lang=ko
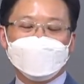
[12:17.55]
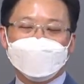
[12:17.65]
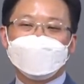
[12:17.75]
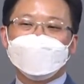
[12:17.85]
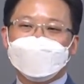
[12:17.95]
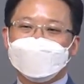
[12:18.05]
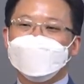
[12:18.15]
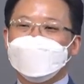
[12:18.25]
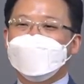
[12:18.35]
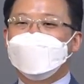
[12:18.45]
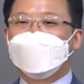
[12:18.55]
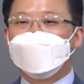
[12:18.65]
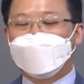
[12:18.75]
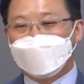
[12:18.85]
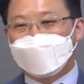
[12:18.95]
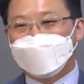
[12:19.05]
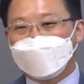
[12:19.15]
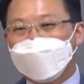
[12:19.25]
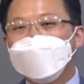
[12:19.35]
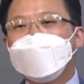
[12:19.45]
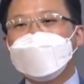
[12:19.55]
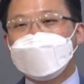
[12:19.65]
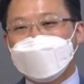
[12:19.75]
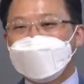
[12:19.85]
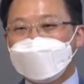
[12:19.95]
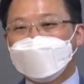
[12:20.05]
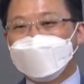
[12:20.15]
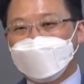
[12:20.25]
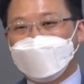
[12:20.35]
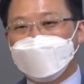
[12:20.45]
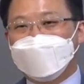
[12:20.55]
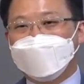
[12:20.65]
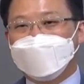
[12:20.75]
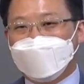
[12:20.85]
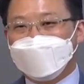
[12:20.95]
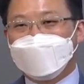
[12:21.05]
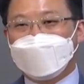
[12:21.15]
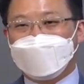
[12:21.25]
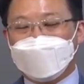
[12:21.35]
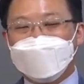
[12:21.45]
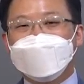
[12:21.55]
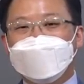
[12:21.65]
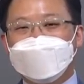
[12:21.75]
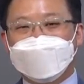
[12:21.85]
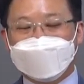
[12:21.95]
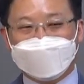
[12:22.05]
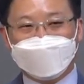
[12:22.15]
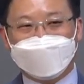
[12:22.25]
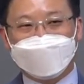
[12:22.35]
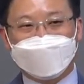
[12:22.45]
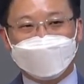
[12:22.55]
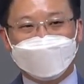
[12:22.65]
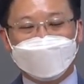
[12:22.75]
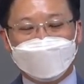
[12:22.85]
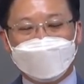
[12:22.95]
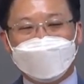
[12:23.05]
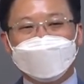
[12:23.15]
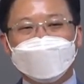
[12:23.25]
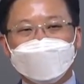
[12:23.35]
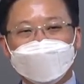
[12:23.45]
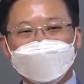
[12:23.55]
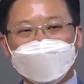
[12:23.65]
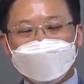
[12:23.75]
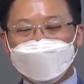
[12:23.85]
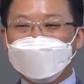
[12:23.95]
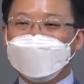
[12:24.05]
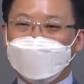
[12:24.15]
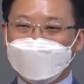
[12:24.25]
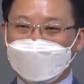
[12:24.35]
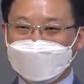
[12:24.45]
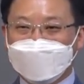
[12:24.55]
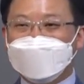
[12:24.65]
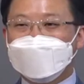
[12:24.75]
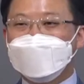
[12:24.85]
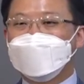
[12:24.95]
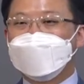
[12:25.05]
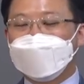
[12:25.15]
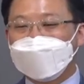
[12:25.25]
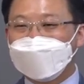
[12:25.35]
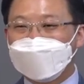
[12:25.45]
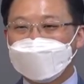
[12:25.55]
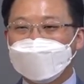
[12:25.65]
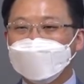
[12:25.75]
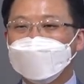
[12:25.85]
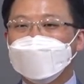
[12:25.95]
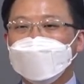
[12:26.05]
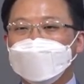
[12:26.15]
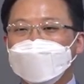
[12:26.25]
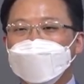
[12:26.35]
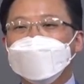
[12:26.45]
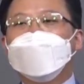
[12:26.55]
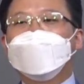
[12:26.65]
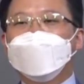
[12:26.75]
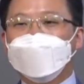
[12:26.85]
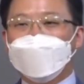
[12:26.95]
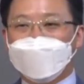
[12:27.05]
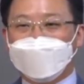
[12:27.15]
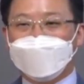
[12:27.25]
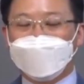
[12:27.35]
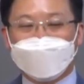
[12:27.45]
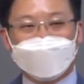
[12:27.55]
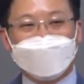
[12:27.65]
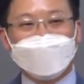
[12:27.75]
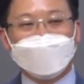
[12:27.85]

여기에서 이제 그 평강이 찾아오는 거예요. 마음속에 평강이 찾아오는 거예요. 하나님께 내려놓고 맡기는 삶을 살아가는 사람은 평강을 누려요. 왜?